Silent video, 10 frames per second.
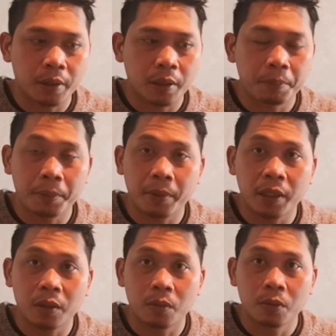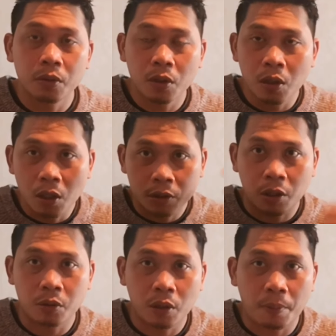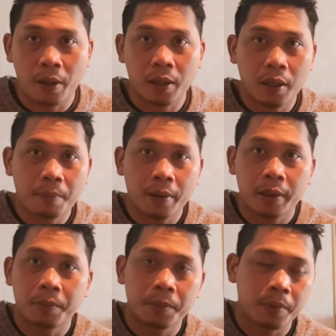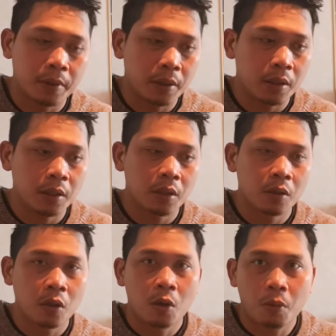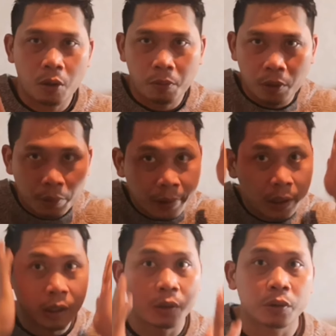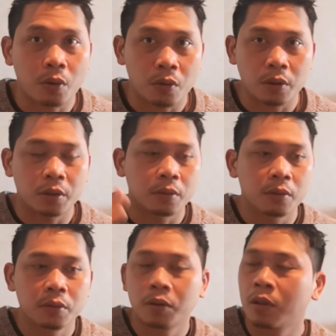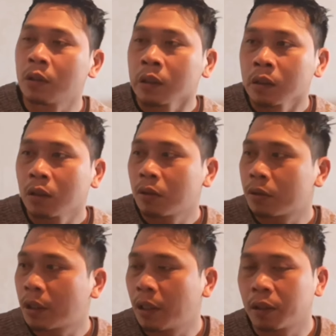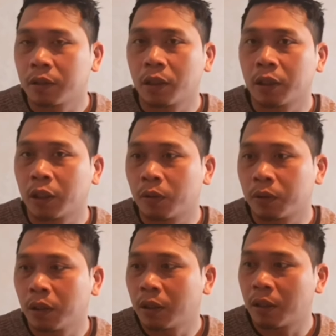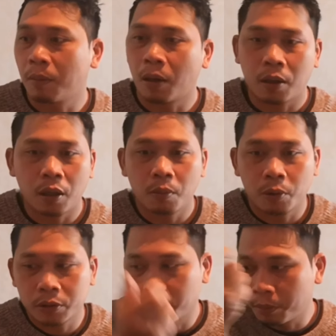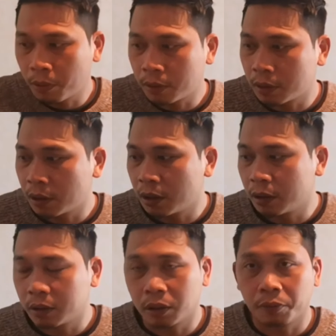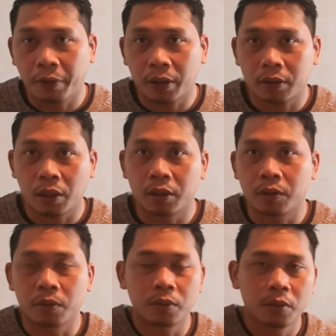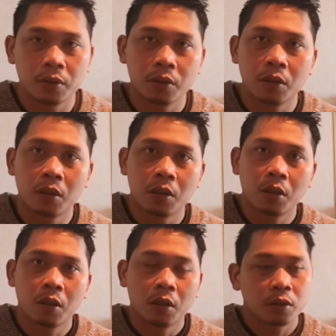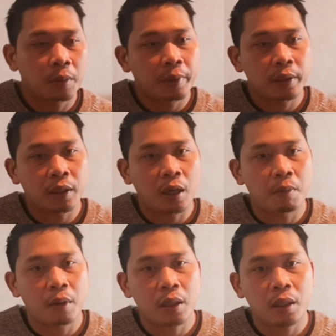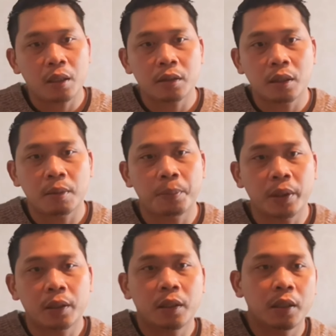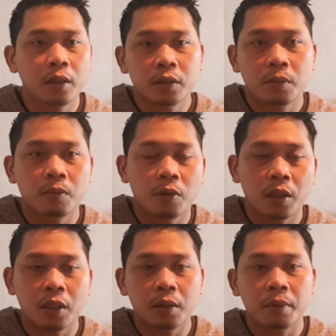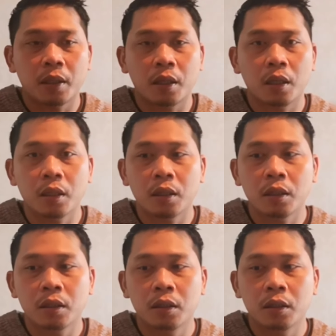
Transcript: pakai PPI itu saya juga pakai pakai PPI pakaian astronot itu terus ada yang yang ngikutin dari belakang buat semprot disinfektan itu sampai di kamar saya packing semua barang